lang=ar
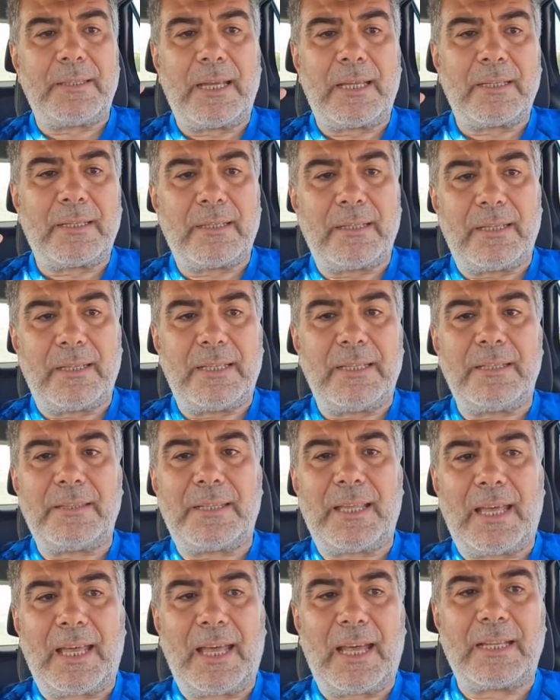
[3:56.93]
اذا
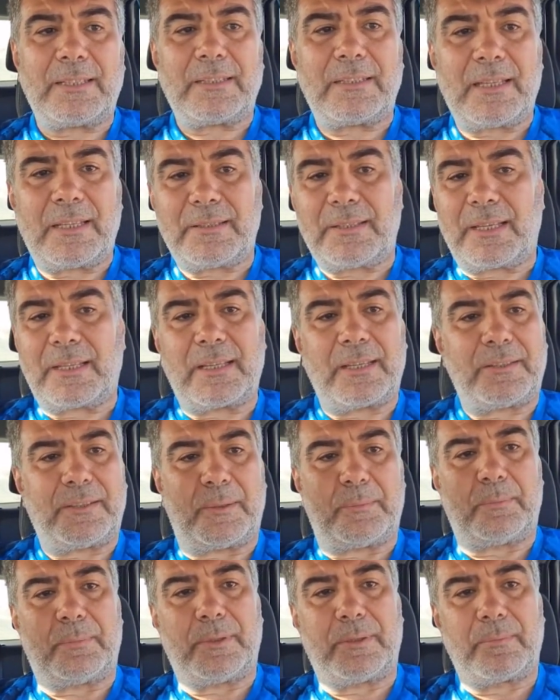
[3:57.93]
اذا حدث
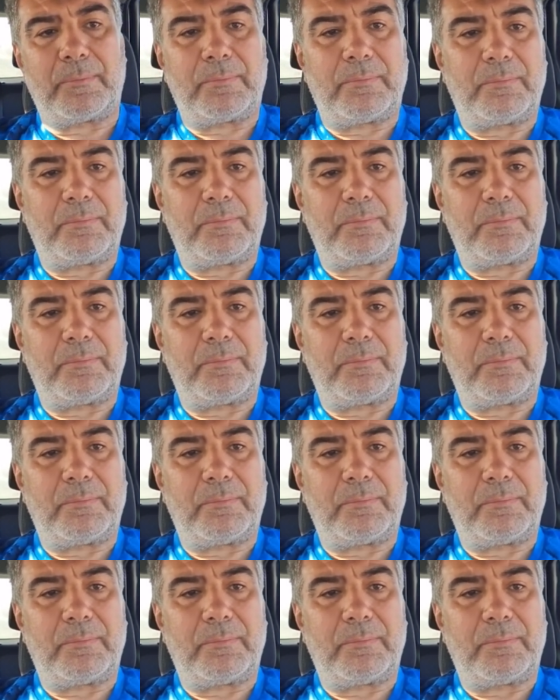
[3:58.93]
كذب